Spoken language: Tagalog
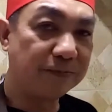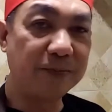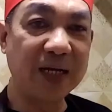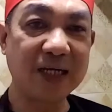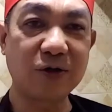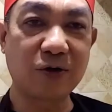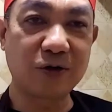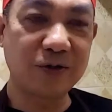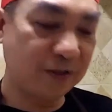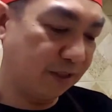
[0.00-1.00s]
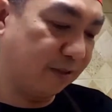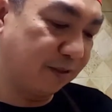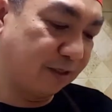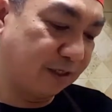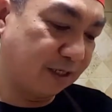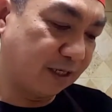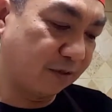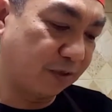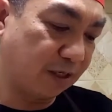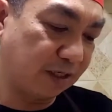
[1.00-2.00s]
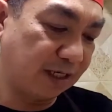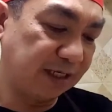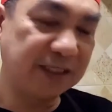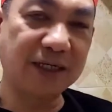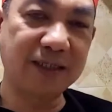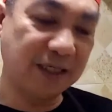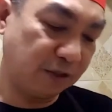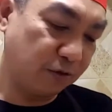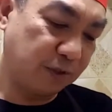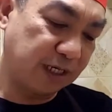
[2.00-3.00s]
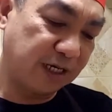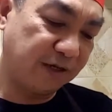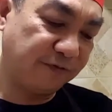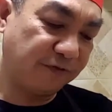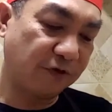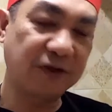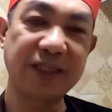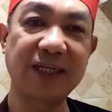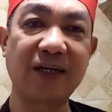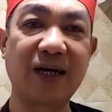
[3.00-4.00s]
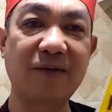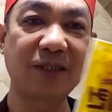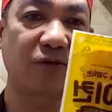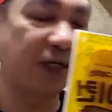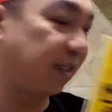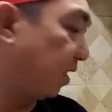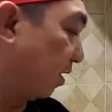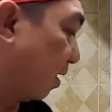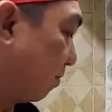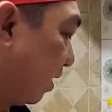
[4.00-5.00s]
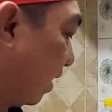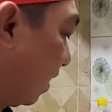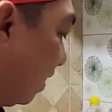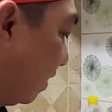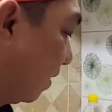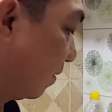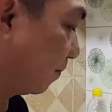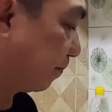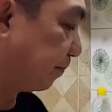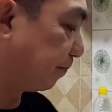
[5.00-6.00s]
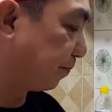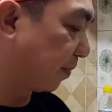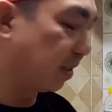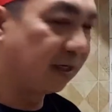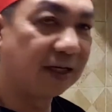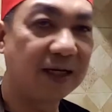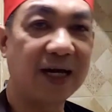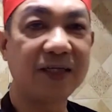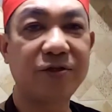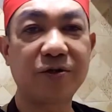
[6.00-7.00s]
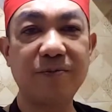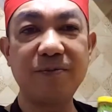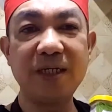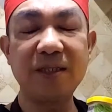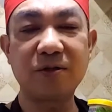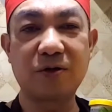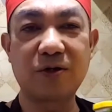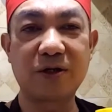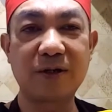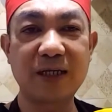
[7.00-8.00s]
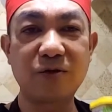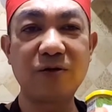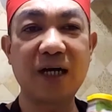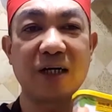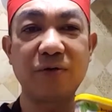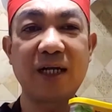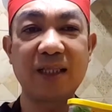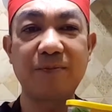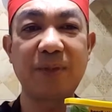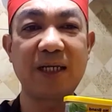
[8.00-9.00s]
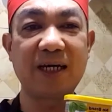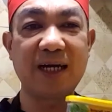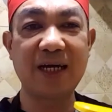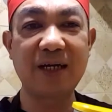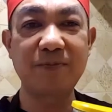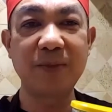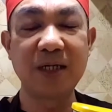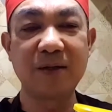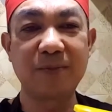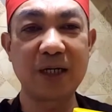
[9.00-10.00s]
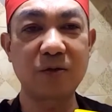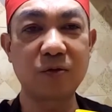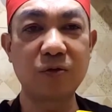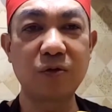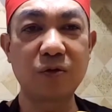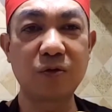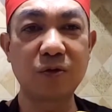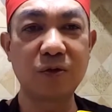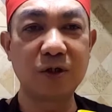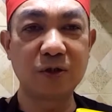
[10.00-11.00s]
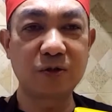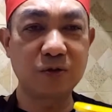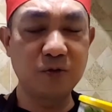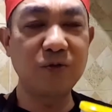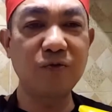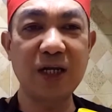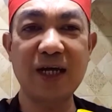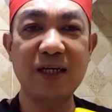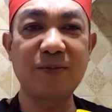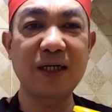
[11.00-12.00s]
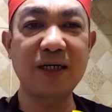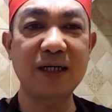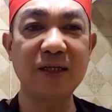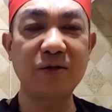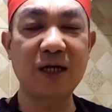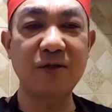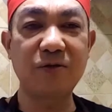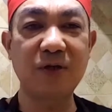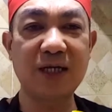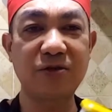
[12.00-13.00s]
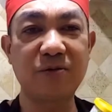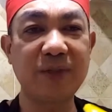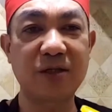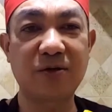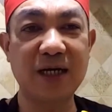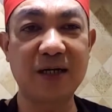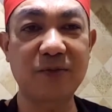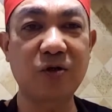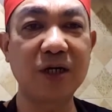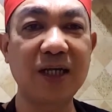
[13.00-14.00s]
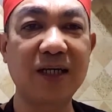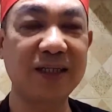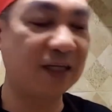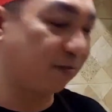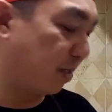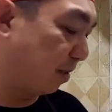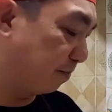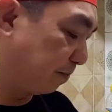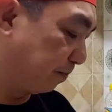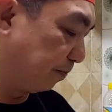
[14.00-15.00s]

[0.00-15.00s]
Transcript: Bacon, around, ang isang nito ay 40 grams, so 80 grams siya. Luncheon meat or ito yung gagawin natin pinaka-ham. Pero kung wala naman kayong luncheon meat or ham, okay lang din naman.